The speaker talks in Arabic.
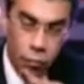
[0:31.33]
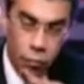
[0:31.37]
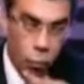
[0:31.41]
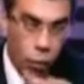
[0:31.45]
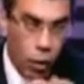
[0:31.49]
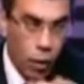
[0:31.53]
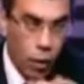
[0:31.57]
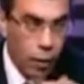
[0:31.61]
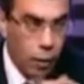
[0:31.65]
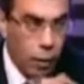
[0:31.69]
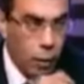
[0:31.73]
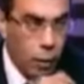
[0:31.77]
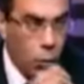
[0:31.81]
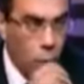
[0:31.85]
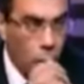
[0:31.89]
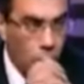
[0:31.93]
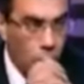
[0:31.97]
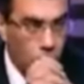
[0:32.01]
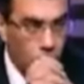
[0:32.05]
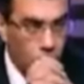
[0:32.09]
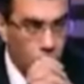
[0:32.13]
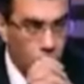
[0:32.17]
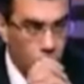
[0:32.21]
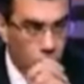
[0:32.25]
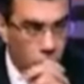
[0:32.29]
انه قال لهم
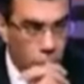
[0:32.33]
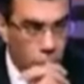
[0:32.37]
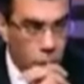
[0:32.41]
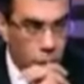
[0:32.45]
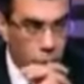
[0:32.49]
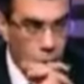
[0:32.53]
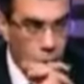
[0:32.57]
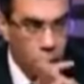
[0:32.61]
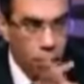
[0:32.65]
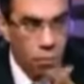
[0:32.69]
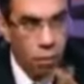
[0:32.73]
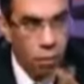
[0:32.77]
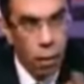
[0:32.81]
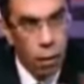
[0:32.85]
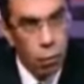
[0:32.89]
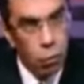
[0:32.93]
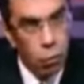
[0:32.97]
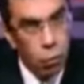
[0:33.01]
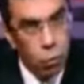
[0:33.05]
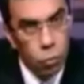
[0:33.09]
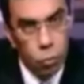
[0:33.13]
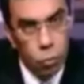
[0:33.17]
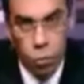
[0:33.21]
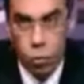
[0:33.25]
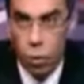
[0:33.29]
انتوا عايزين ايه فقالوا له
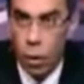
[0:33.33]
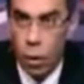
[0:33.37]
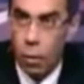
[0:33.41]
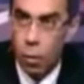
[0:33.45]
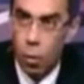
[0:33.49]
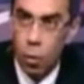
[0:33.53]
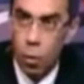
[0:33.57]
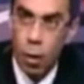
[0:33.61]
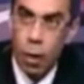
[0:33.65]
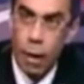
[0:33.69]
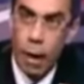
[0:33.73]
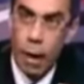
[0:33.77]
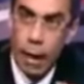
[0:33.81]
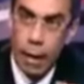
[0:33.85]
الشعب هو اللي عايز